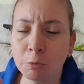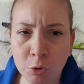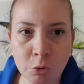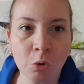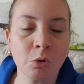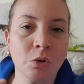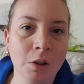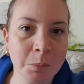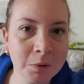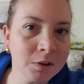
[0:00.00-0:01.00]
Vücut
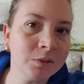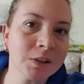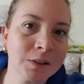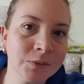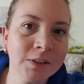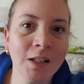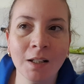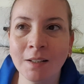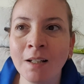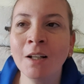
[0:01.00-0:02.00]
ölçülerimi ıvır zıvır
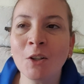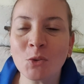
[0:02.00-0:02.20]
yani